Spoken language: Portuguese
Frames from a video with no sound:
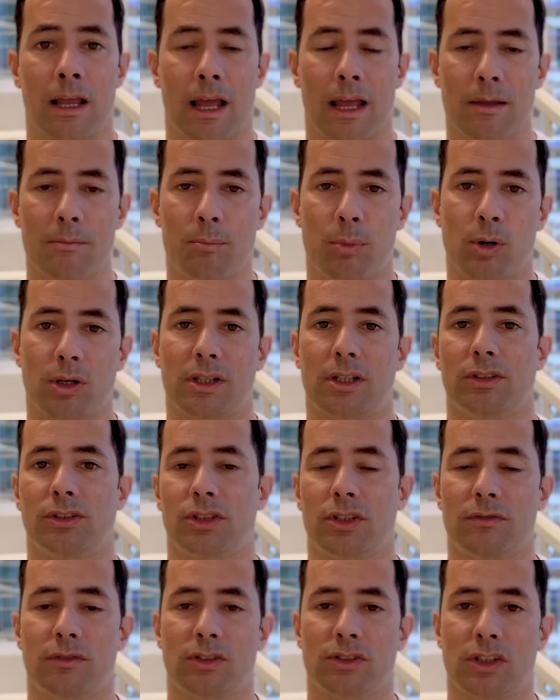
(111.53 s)
é importante
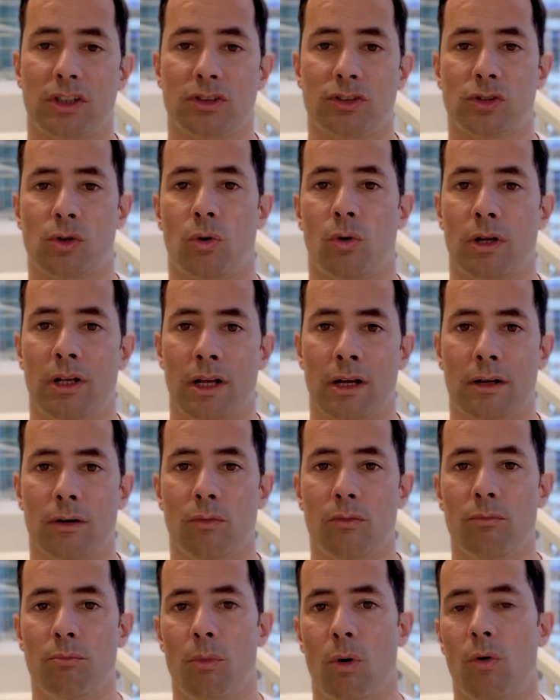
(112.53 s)
que você escolha
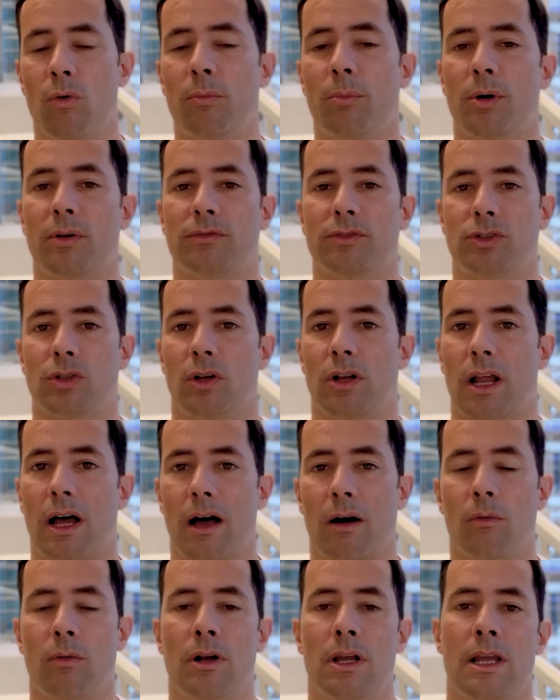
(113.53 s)
um bom
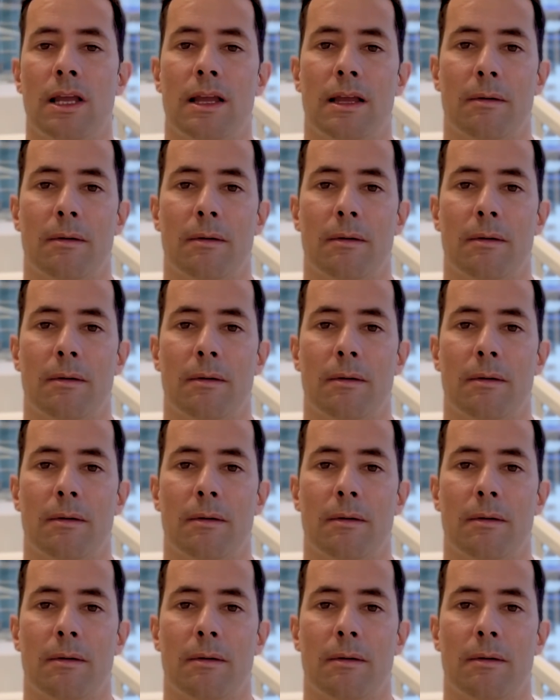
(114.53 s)
profissional